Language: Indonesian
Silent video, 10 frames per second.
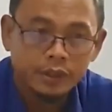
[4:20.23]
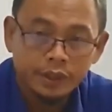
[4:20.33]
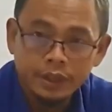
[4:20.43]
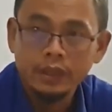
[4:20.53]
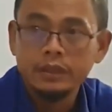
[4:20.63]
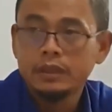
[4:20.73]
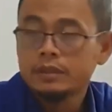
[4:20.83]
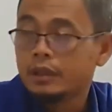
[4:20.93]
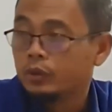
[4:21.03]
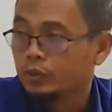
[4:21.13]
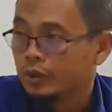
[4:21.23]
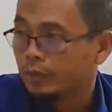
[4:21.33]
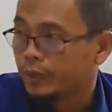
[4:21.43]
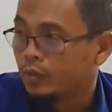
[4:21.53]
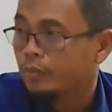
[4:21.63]
ketinggiannya 1
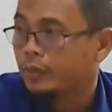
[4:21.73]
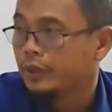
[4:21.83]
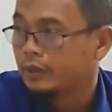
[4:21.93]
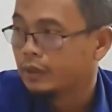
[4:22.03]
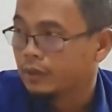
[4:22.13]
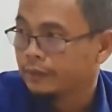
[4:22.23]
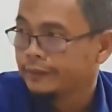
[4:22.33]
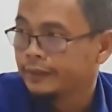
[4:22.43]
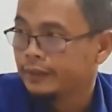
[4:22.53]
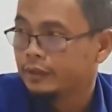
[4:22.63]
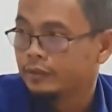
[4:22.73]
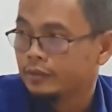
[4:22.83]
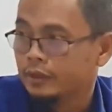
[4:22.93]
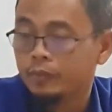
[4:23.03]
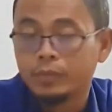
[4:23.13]
sampai 2 meter.
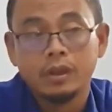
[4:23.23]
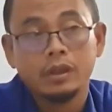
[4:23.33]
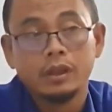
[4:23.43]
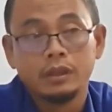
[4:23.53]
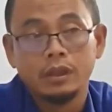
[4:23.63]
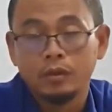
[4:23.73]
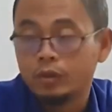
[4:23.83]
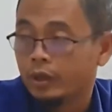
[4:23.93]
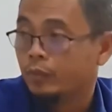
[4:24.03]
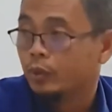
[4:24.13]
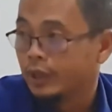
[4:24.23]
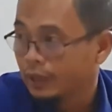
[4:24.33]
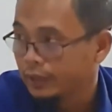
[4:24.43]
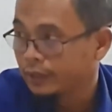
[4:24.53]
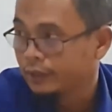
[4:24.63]
kita
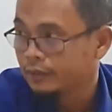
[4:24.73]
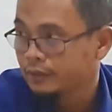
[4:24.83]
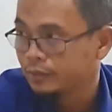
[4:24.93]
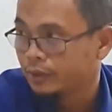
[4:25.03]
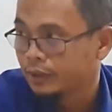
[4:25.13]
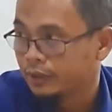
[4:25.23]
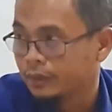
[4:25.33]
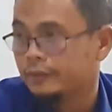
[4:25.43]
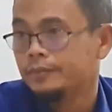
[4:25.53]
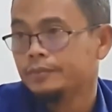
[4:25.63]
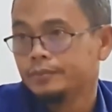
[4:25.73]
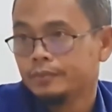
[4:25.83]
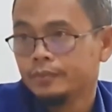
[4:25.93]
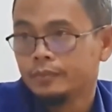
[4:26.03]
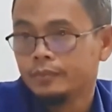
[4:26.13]
modeling untuk potensi
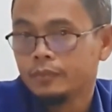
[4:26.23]
tsunami.